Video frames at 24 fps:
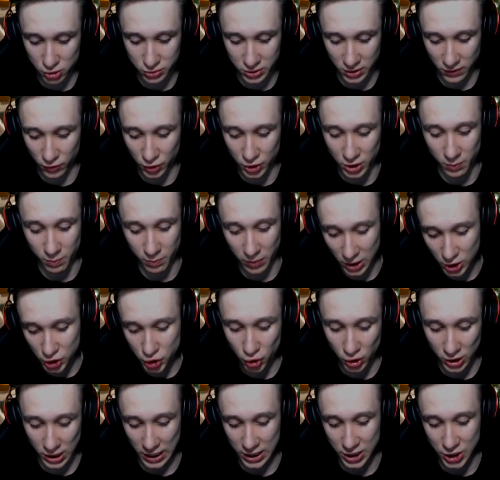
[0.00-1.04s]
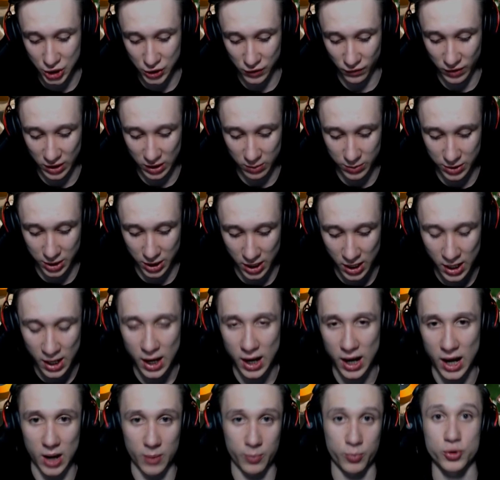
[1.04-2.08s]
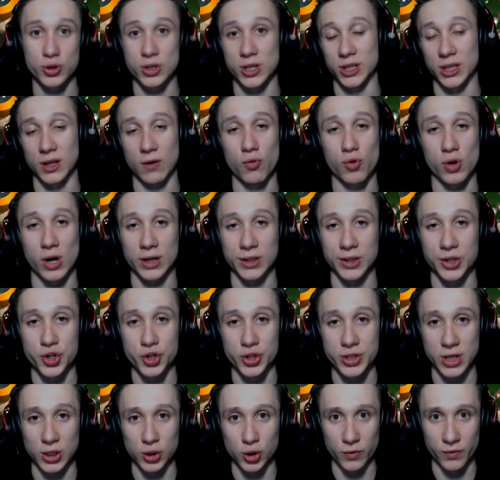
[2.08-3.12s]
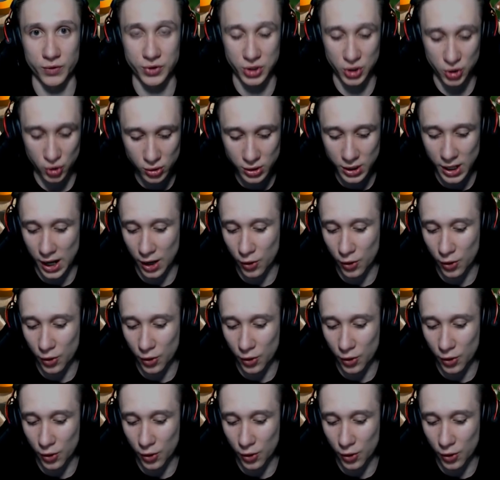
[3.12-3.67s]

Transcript: довольно большое количество времени а после того, как начался новый сезон, а